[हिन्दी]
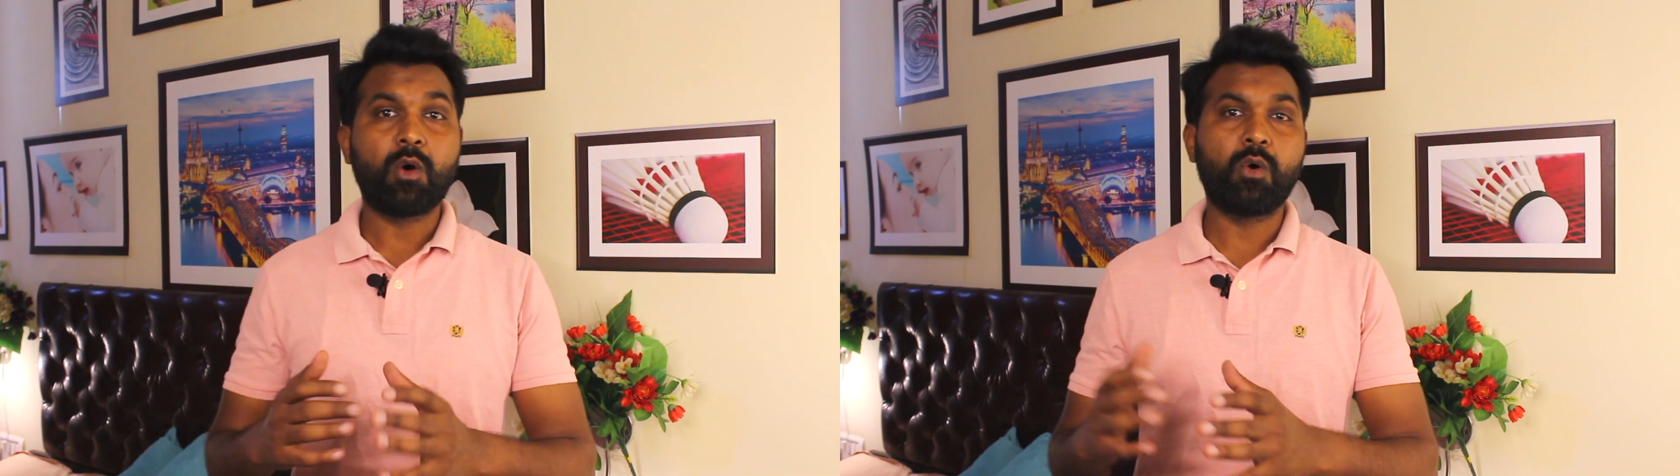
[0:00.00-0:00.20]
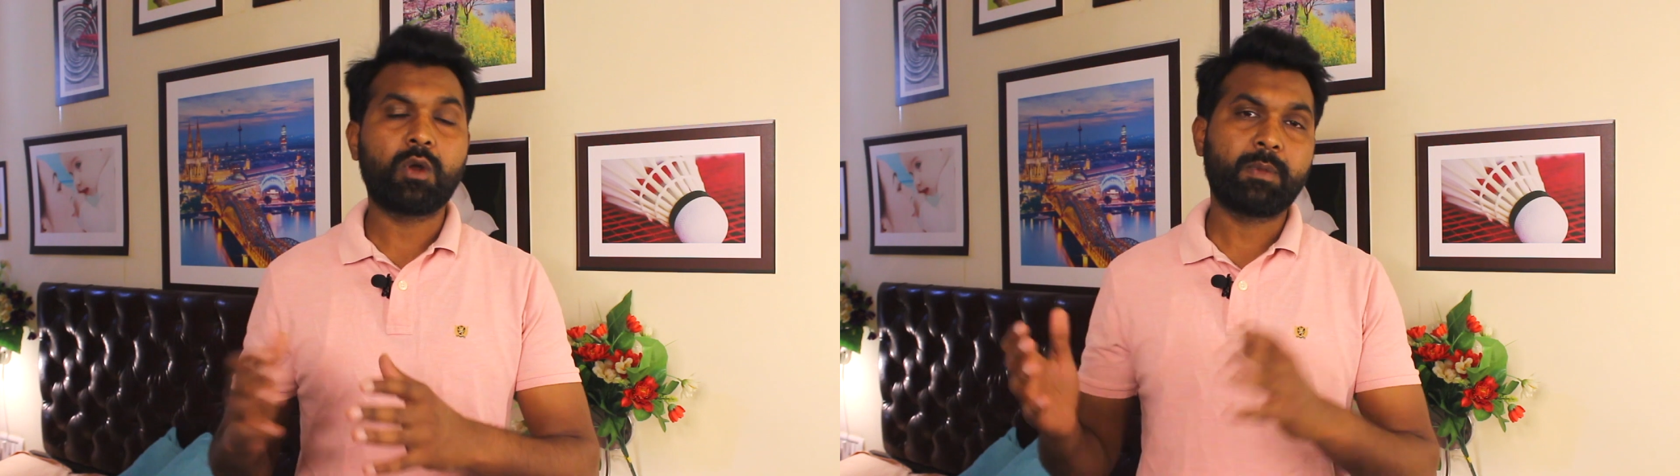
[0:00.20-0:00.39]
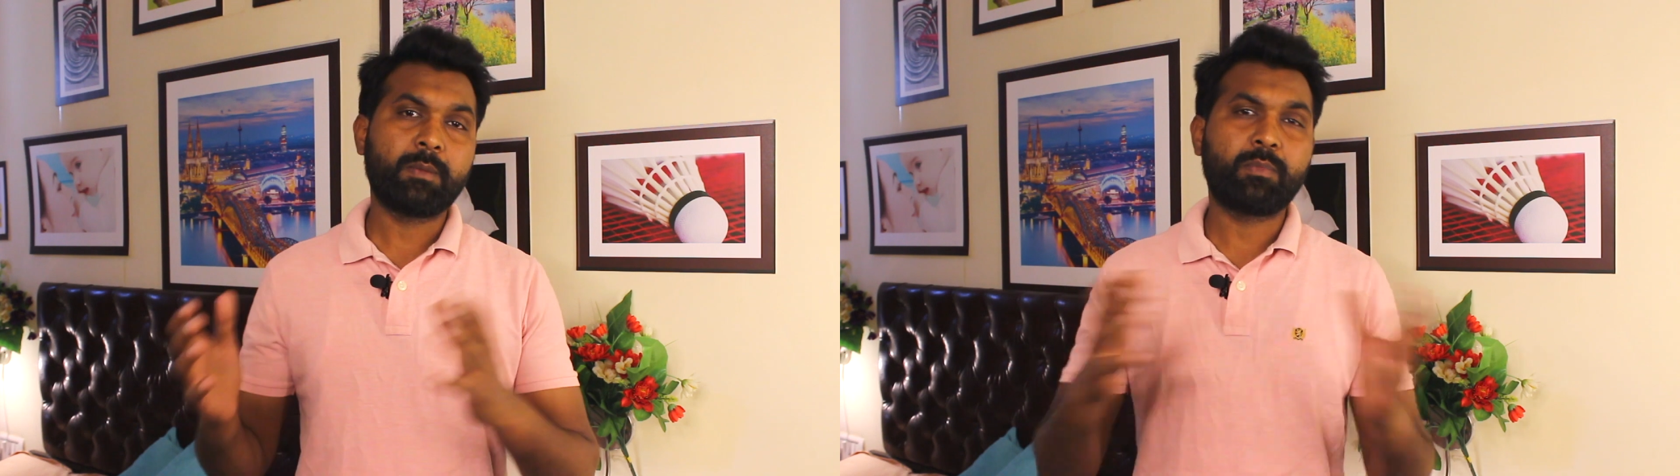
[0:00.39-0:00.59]

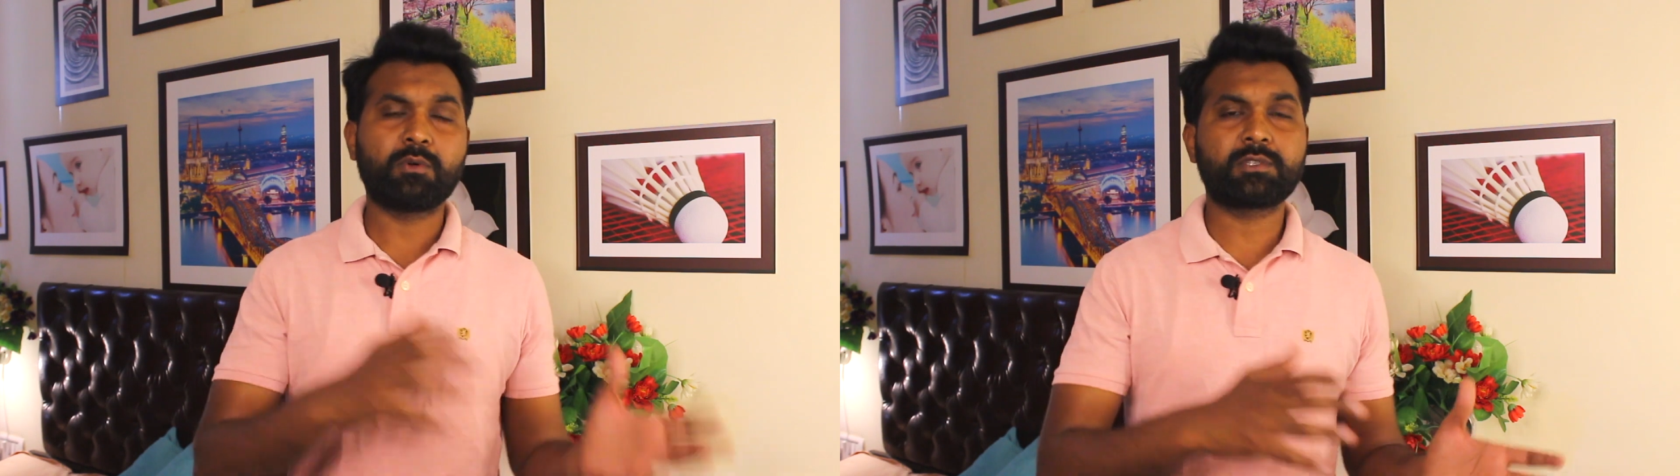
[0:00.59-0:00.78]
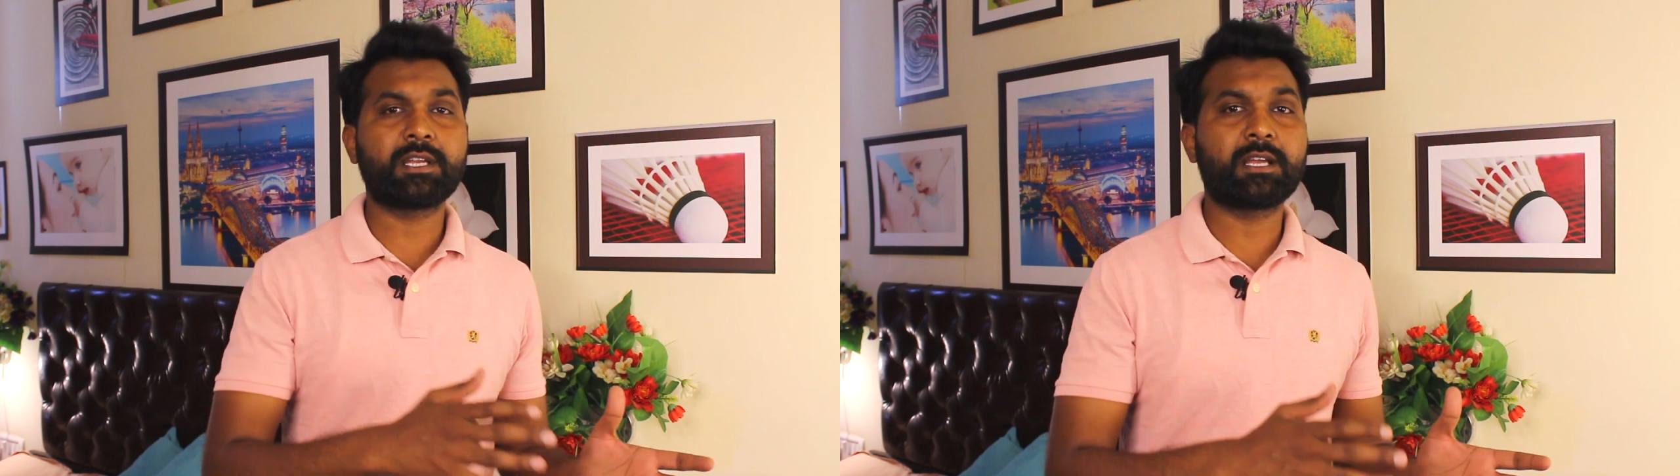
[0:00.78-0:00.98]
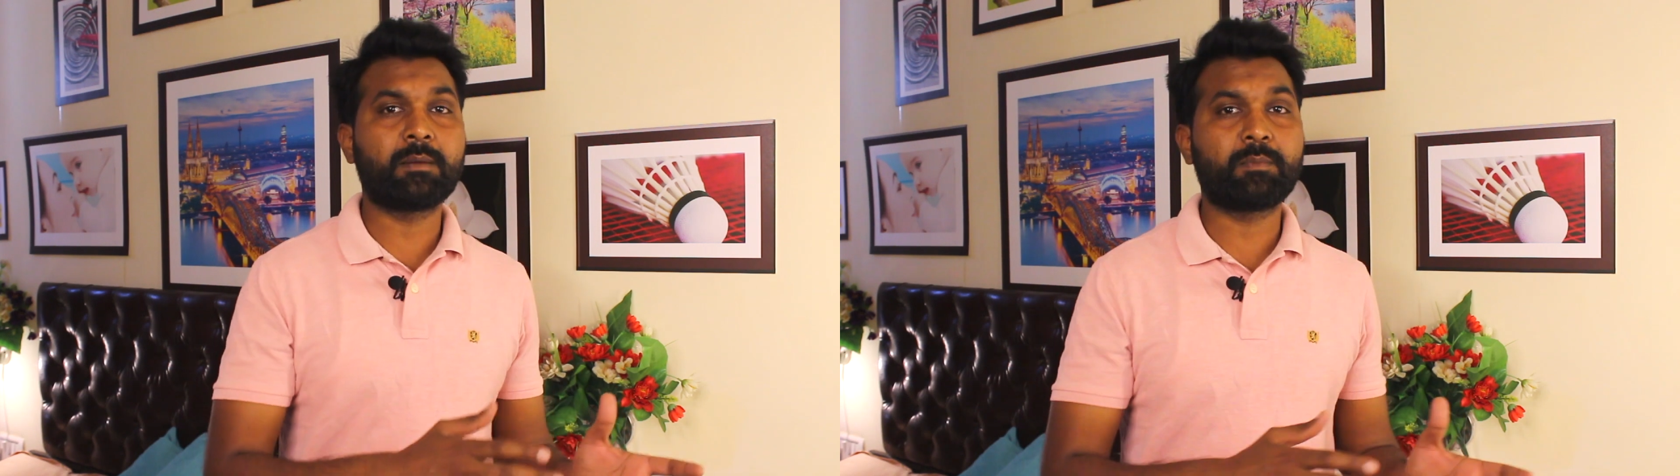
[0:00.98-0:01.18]
और भी बहुत
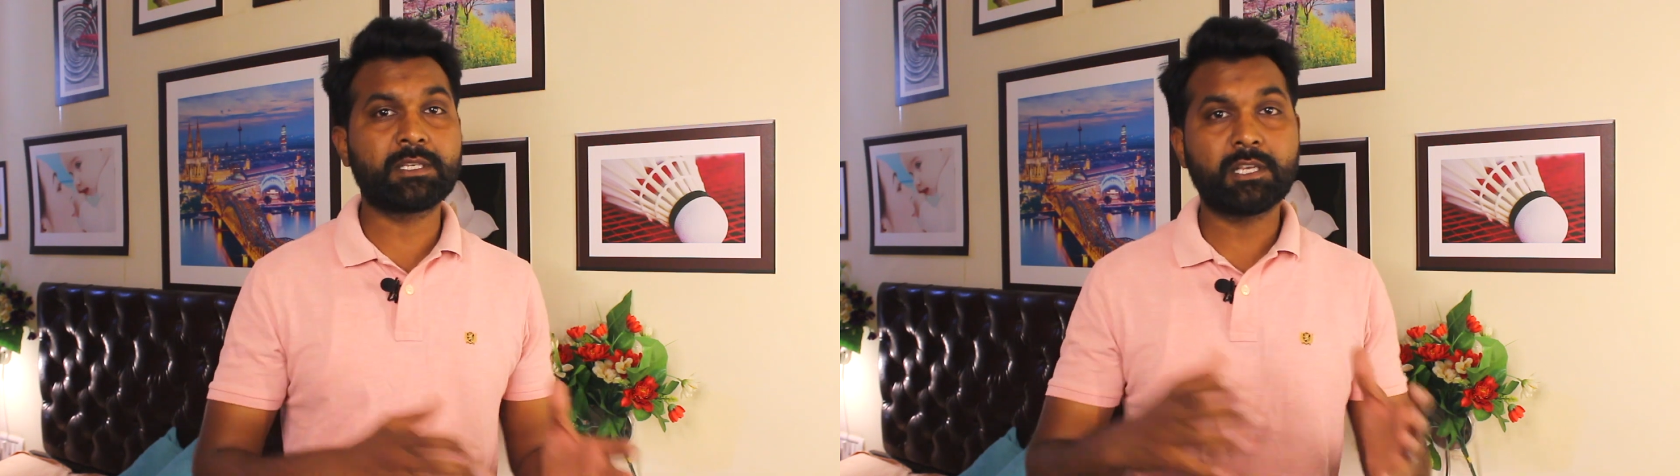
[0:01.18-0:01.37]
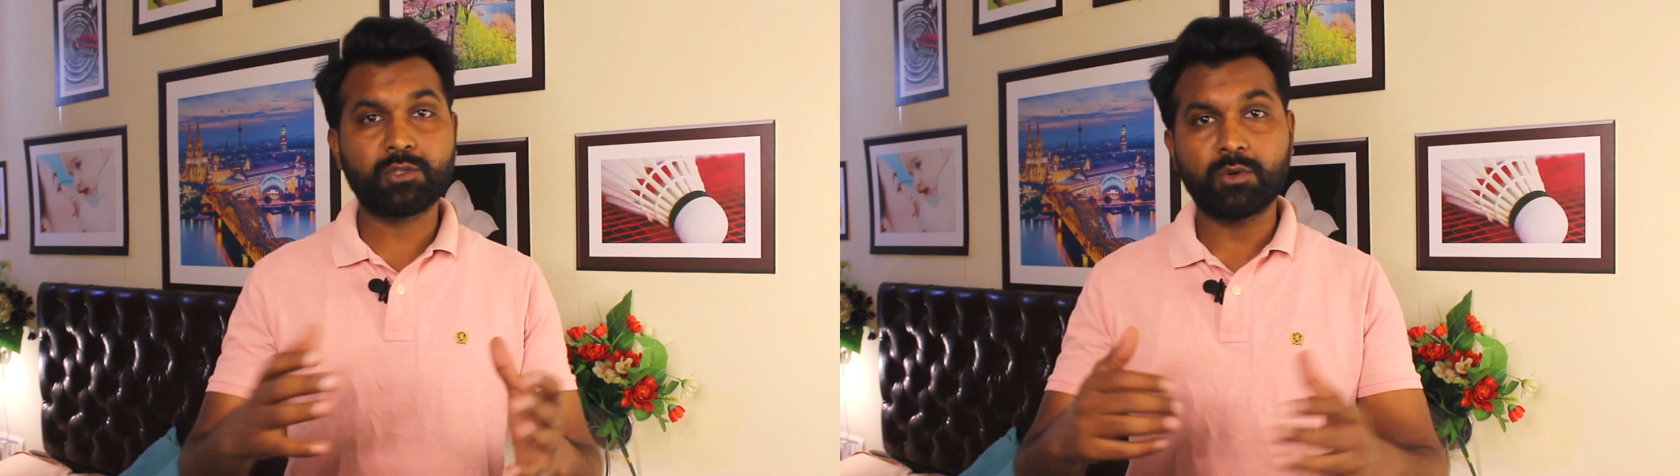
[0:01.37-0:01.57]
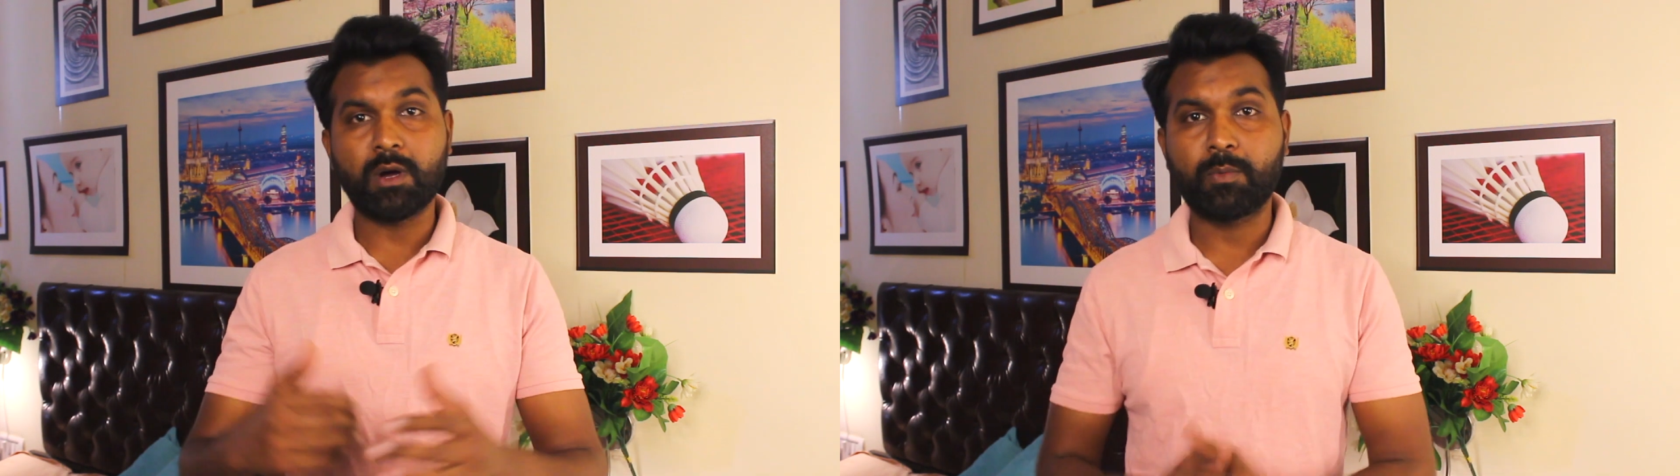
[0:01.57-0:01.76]
सारी कंपनीज हैं जो